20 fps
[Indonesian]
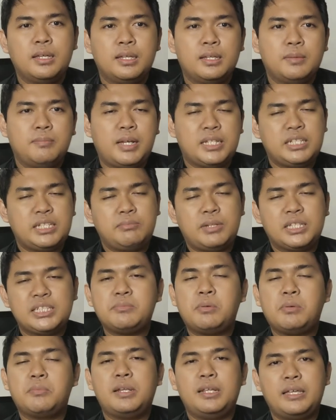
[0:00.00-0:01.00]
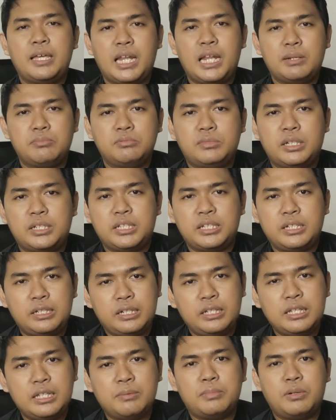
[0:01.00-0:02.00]
masing-masing memiliki album tersendiri
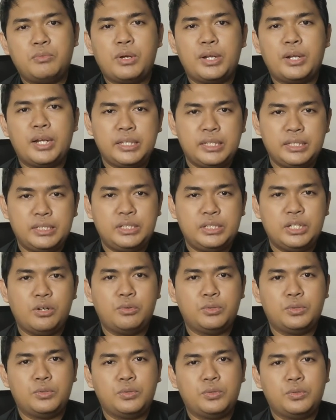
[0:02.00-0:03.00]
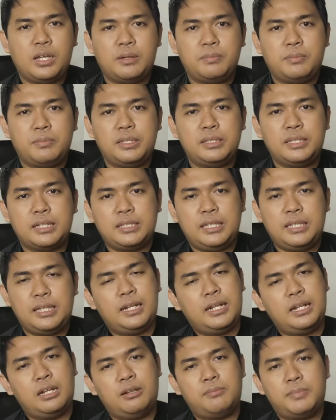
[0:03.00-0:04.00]
yang berwarna hijau untuk yang bintang 3 dan
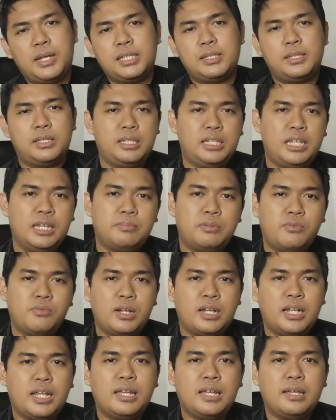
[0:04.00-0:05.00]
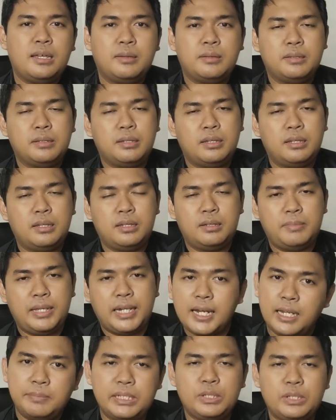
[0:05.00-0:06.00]
4 dia berwarna uh, merah
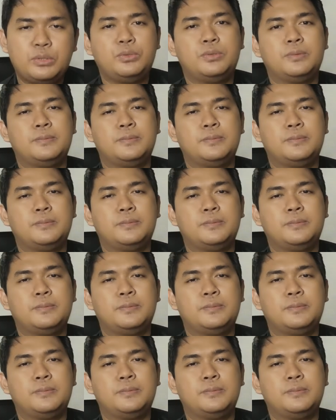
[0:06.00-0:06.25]
dan biru